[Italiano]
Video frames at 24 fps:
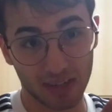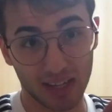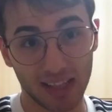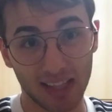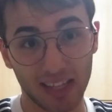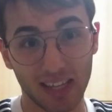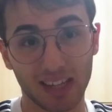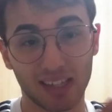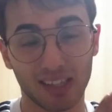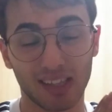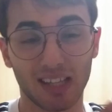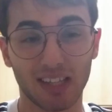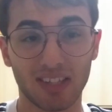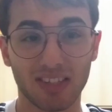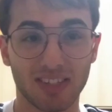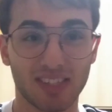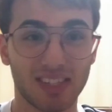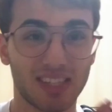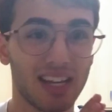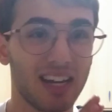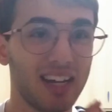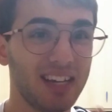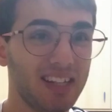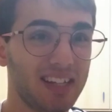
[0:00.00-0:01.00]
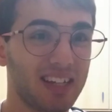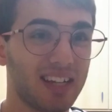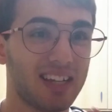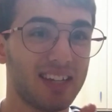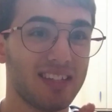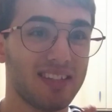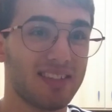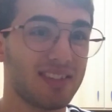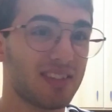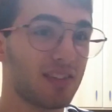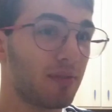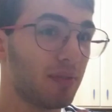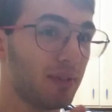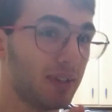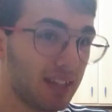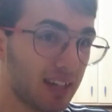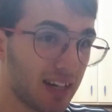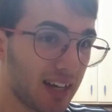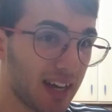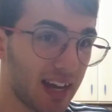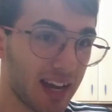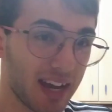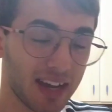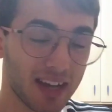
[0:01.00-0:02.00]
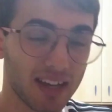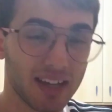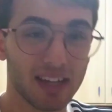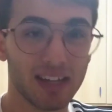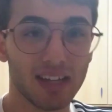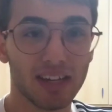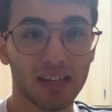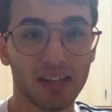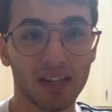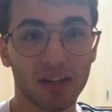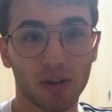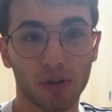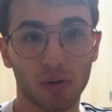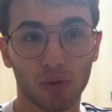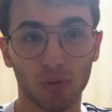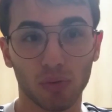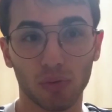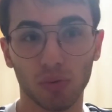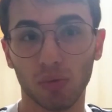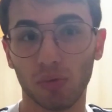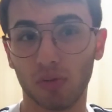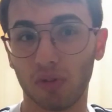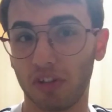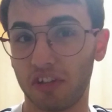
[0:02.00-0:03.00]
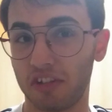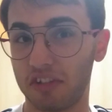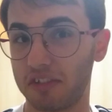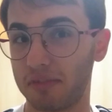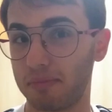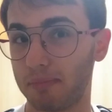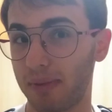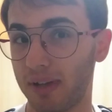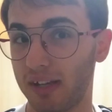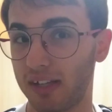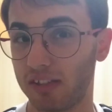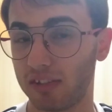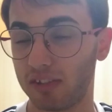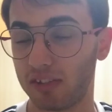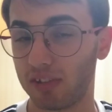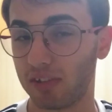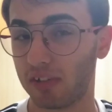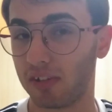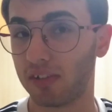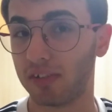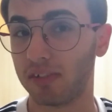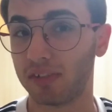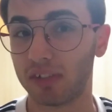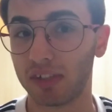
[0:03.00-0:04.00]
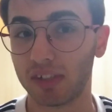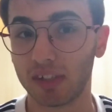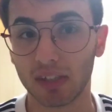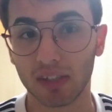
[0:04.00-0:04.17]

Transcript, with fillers: Liechtenstein che squadra è, con tutto rispetto.